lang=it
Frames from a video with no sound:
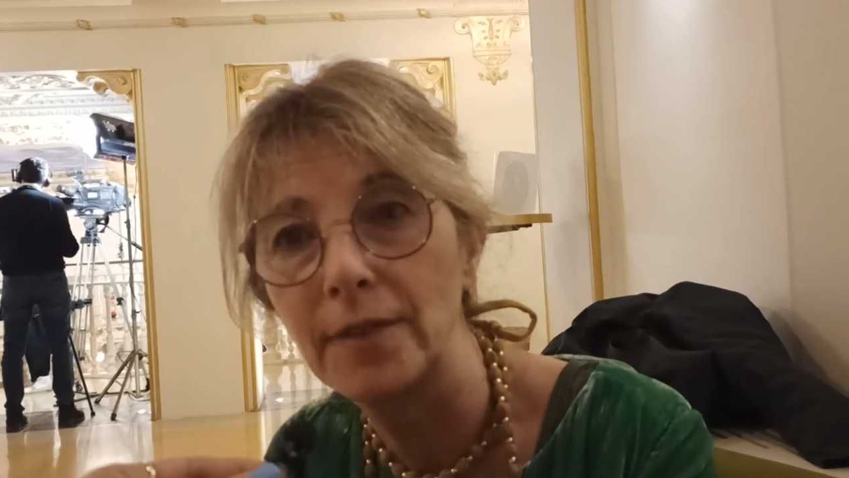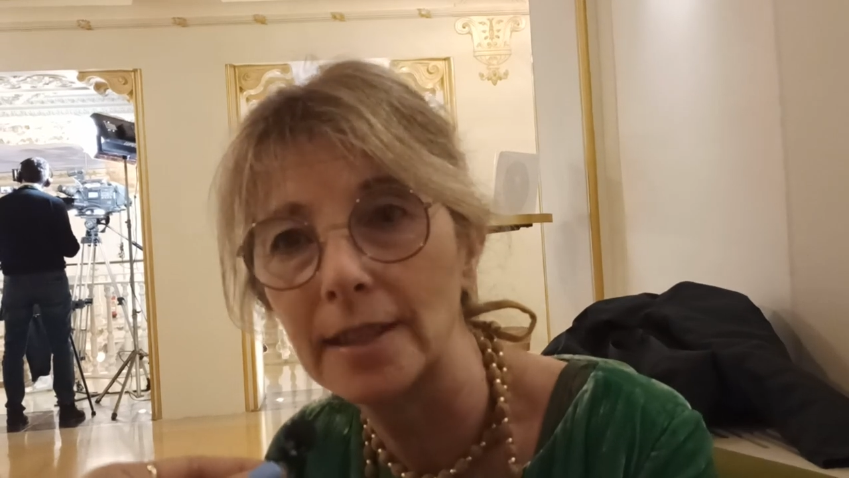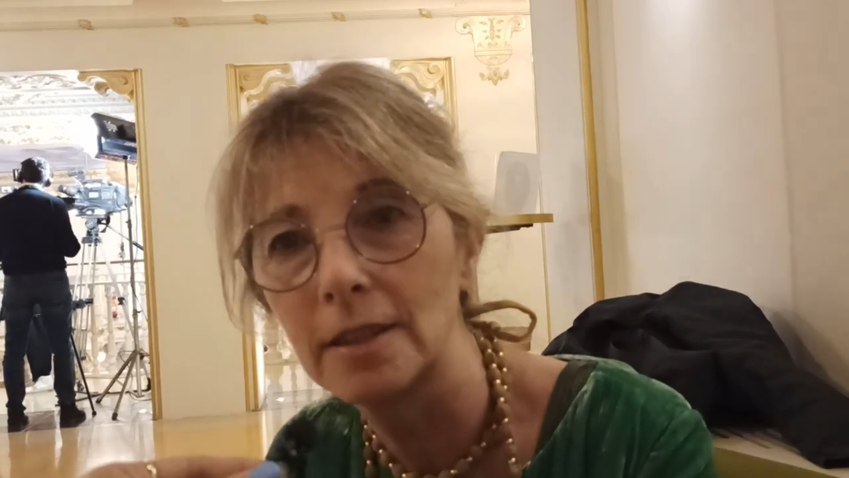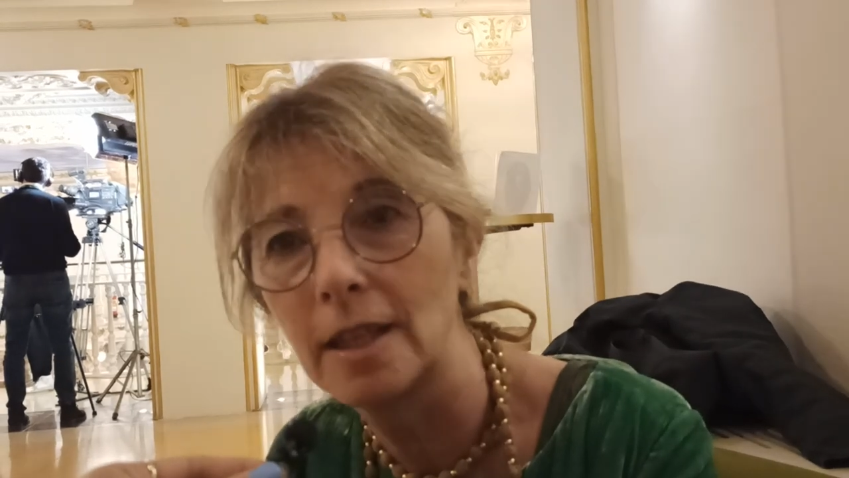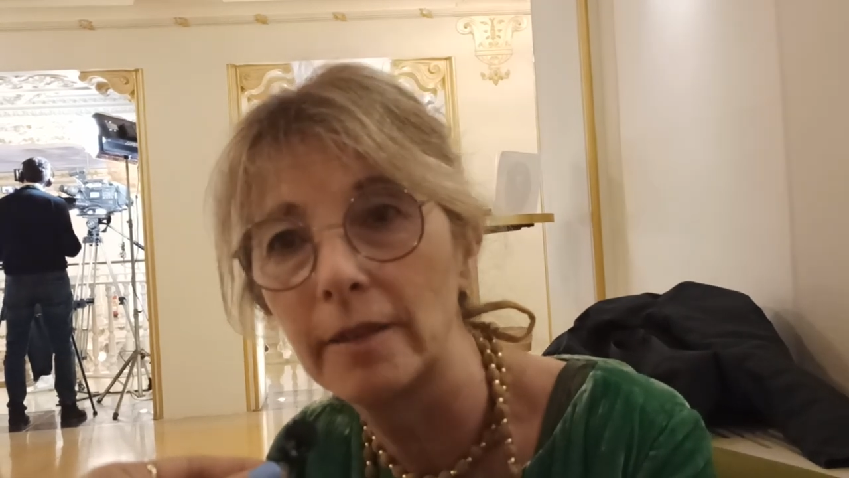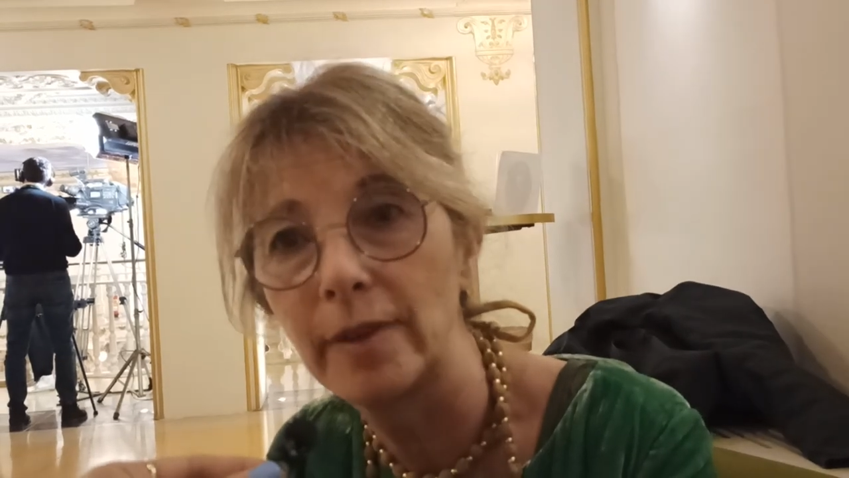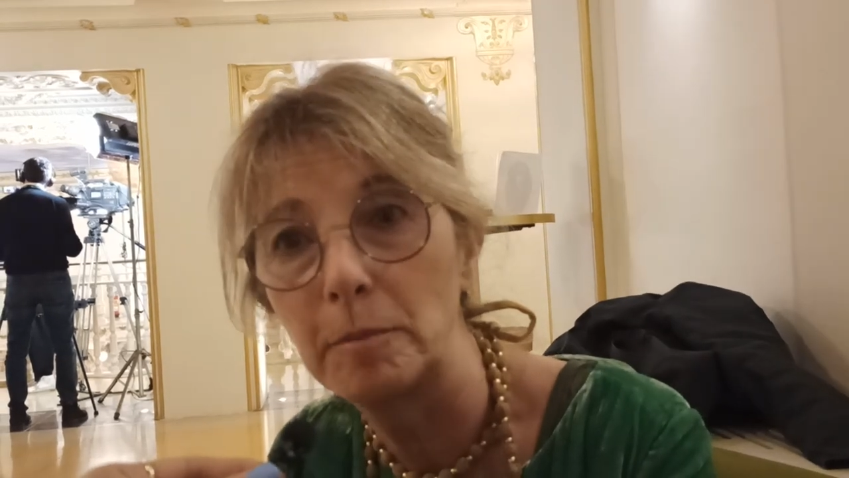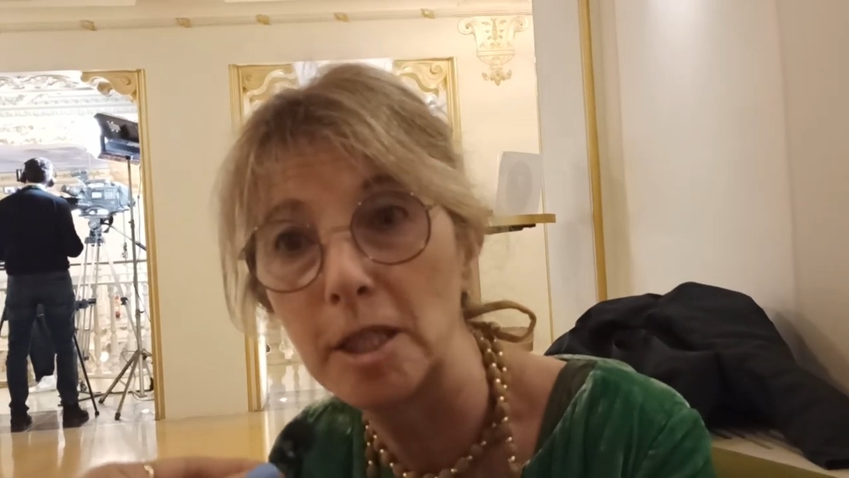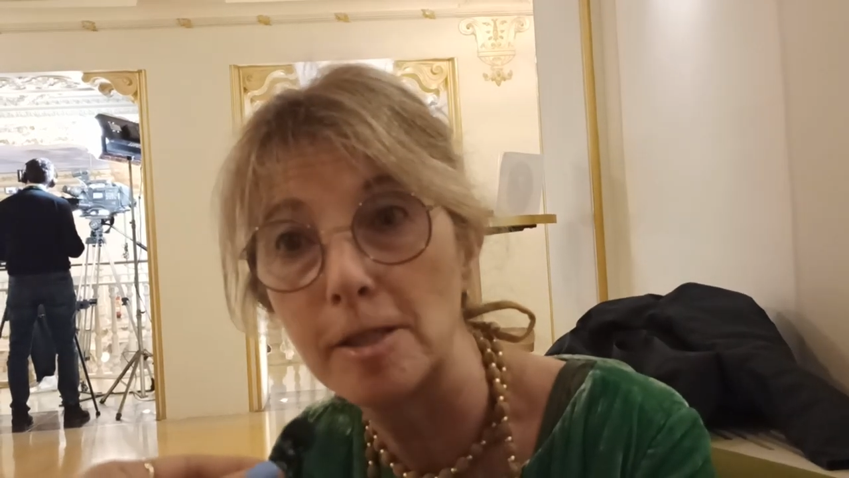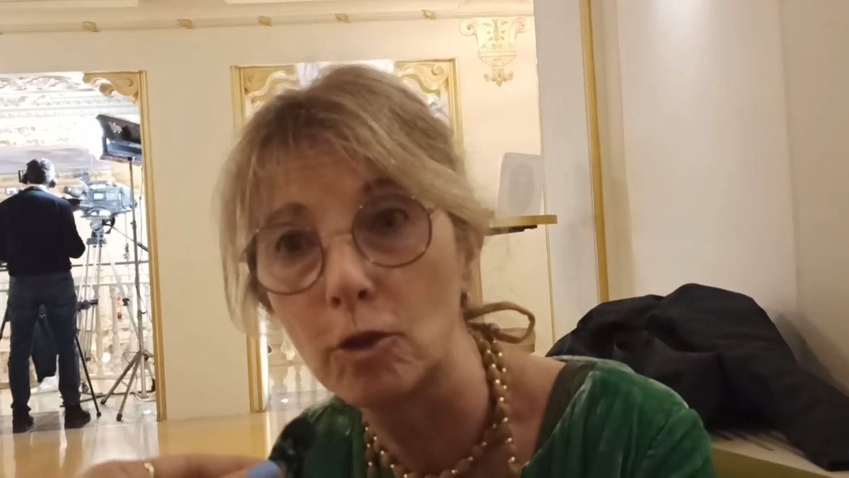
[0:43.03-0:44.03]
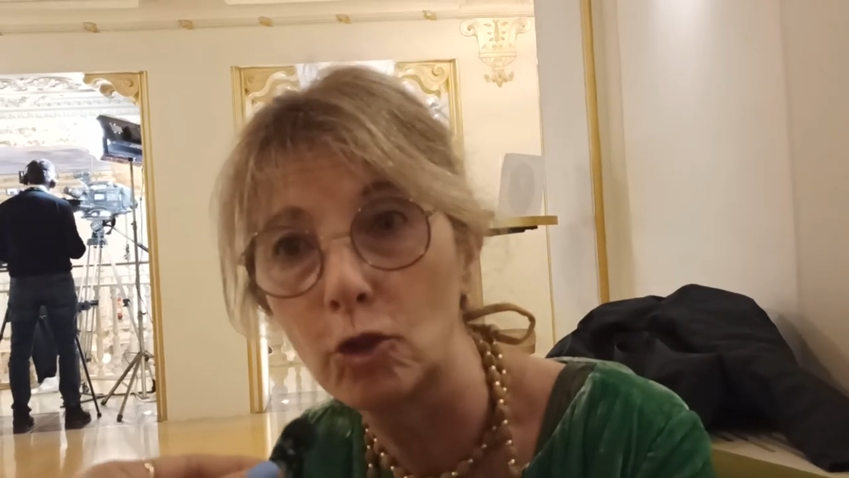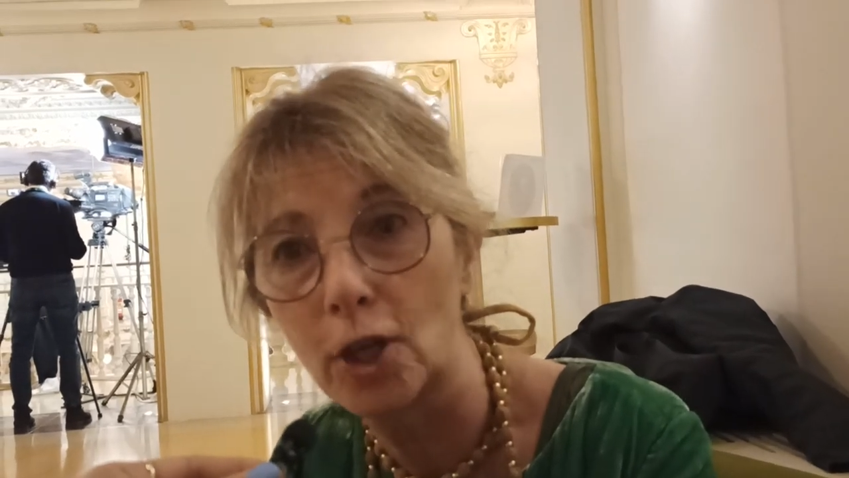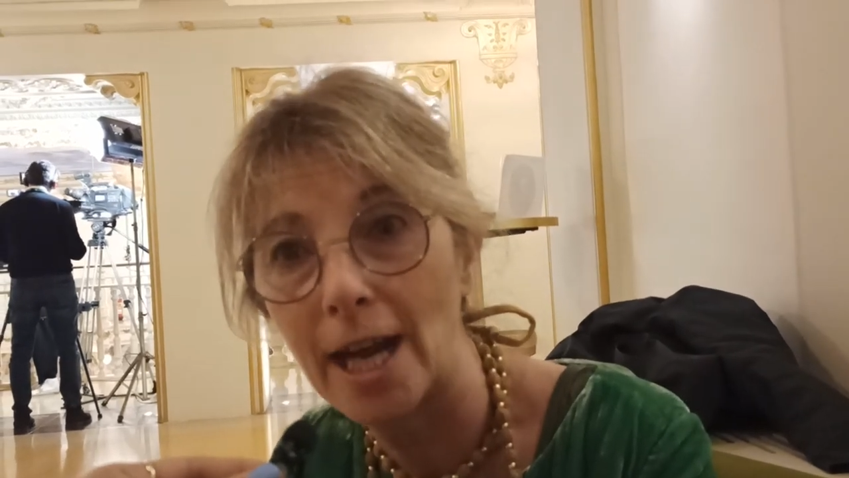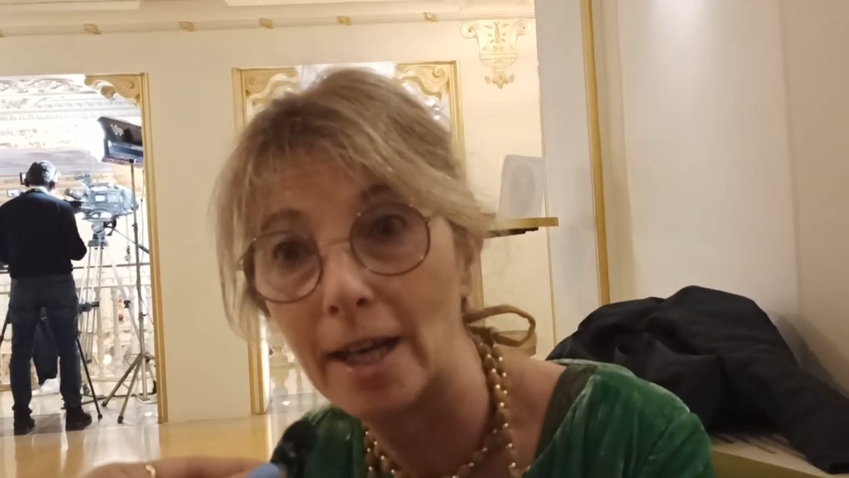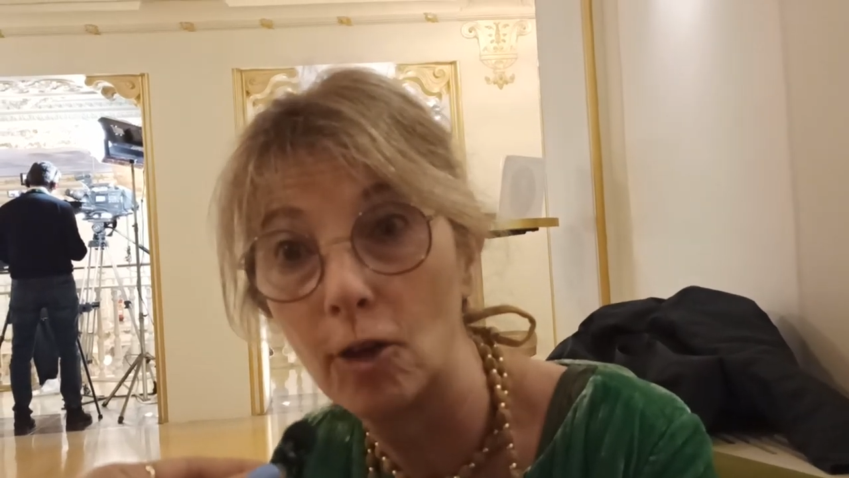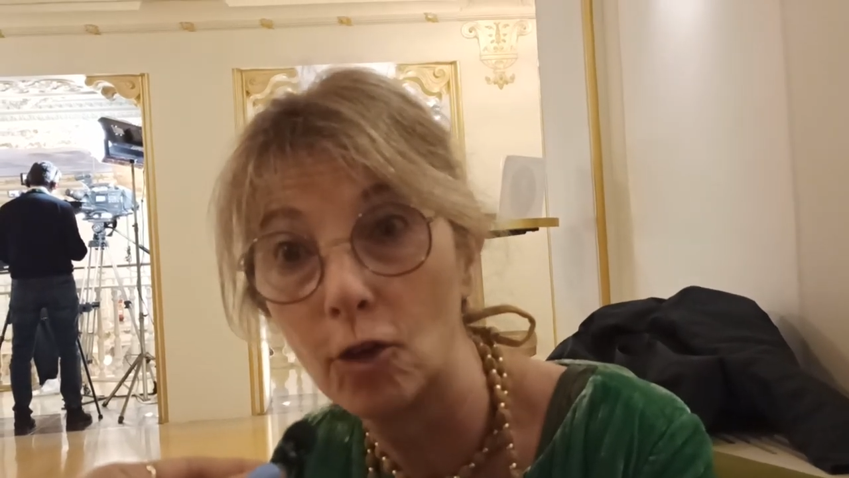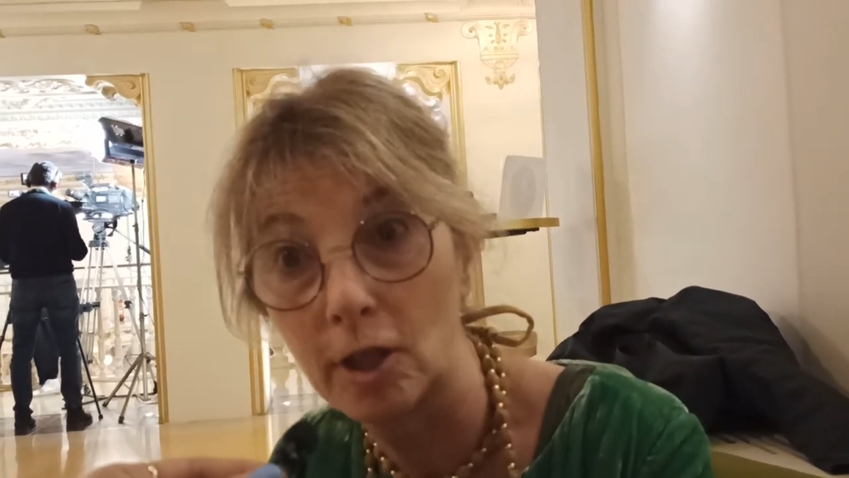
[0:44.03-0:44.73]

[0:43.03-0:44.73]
fatti da Fabrizio Corallo,